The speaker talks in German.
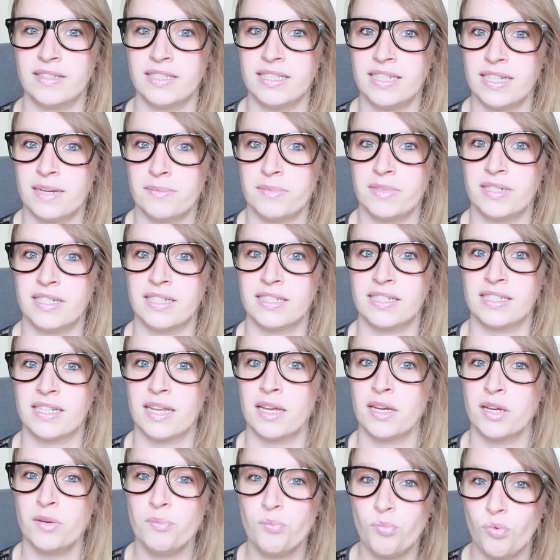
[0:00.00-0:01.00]
sie damit das
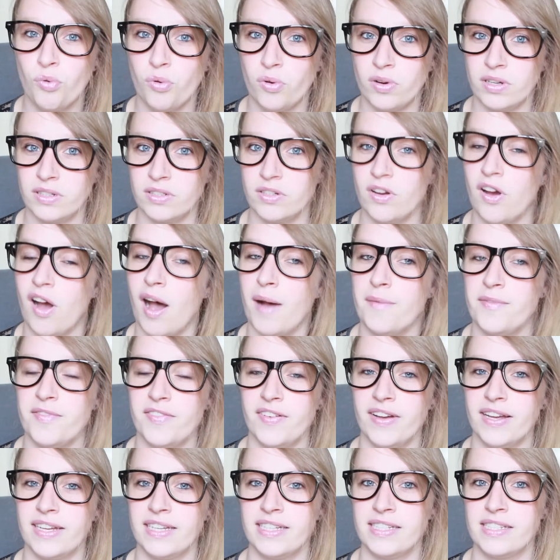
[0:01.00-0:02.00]
äh, geborene
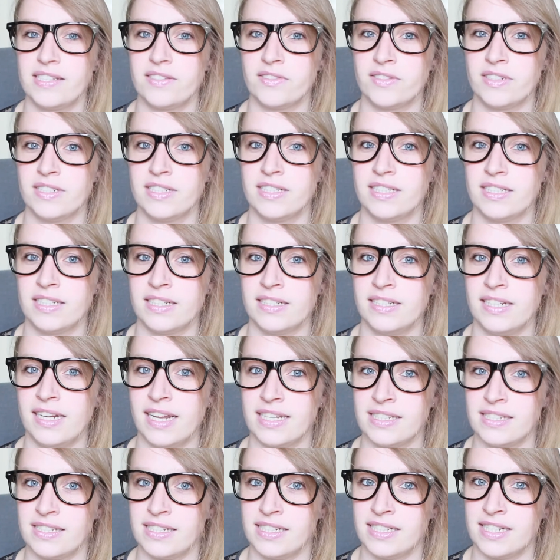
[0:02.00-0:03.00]
Opfer ist und äh, die
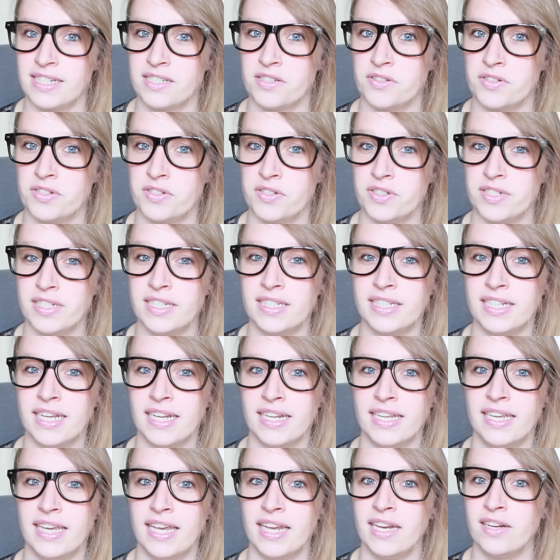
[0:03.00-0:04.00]
lassen sich das natürlich nicht
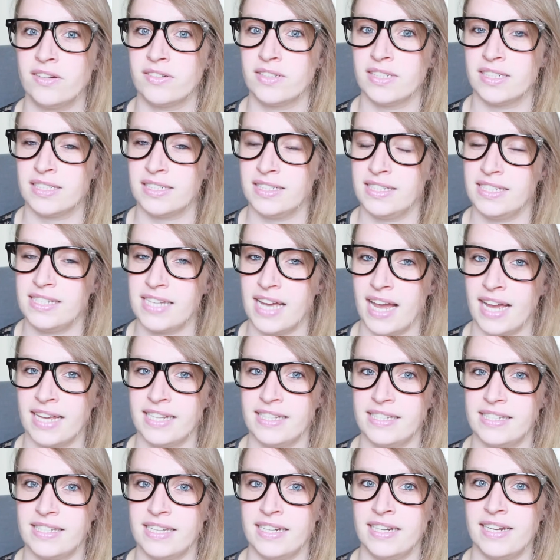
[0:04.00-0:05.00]
entgehen. Und in dieser
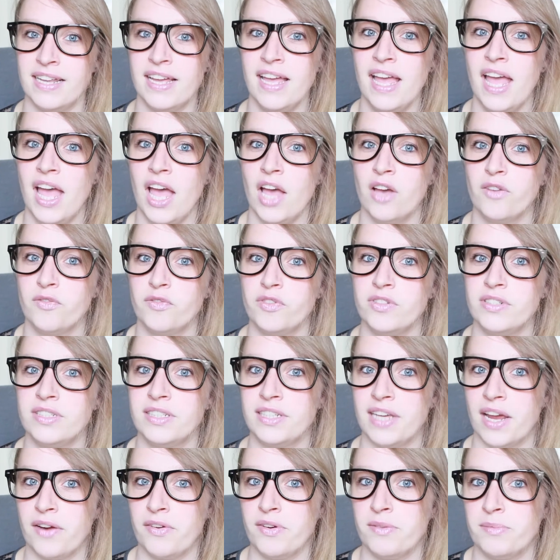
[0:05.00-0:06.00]
einen Szene wird
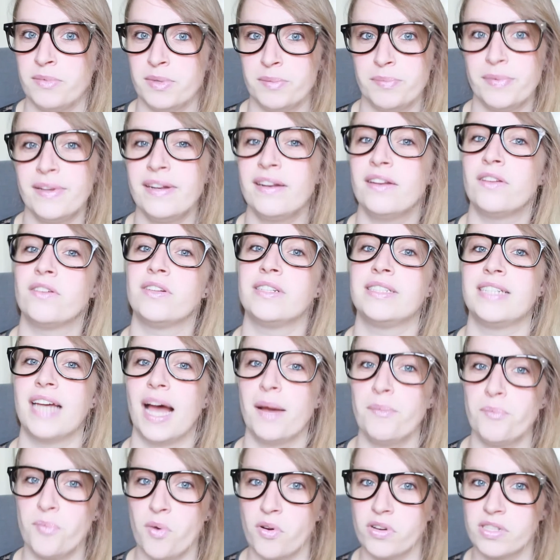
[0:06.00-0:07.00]
Carrie mit Binden und
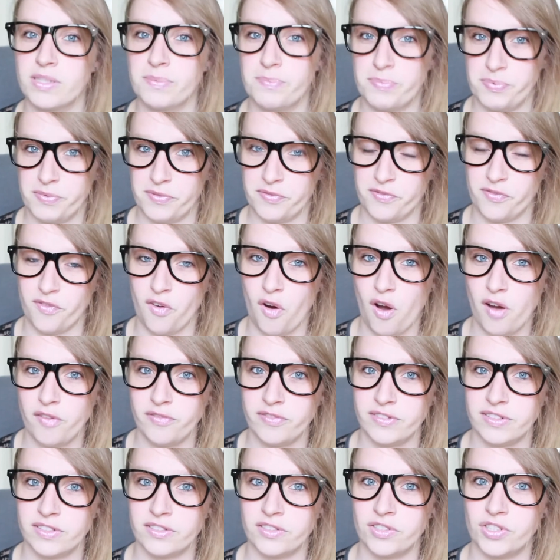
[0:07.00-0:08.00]
Tampons
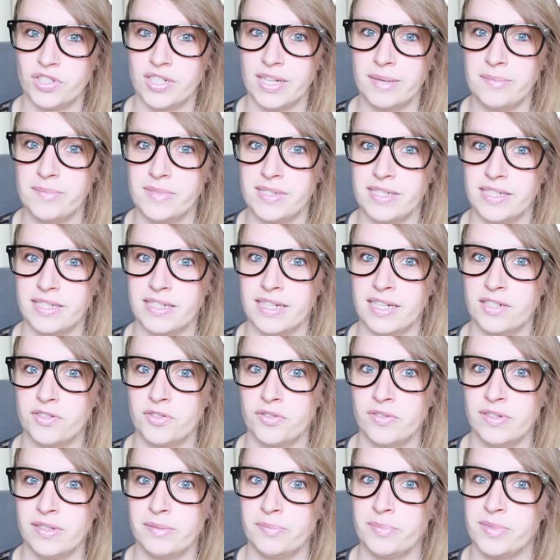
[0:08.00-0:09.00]
beworfen und schämt sich
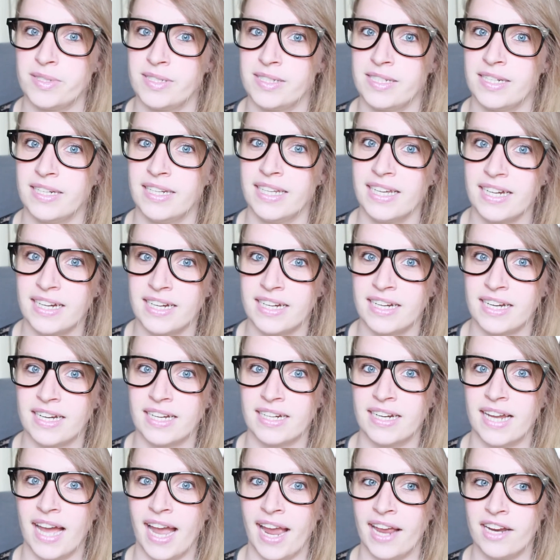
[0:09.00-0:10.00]
natürlich, bis die
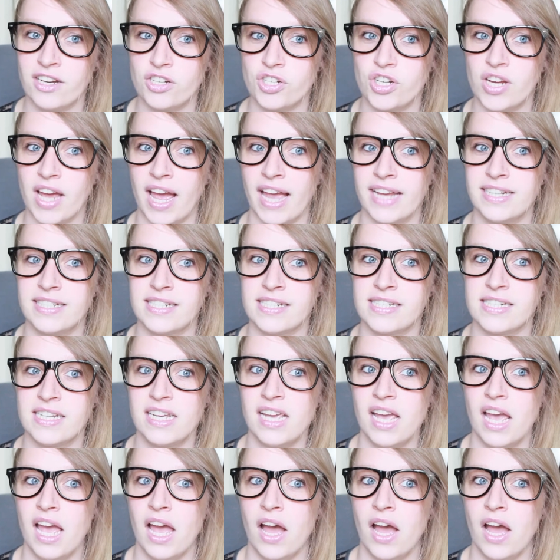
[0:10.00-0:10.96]
Lehrerin einschreitet.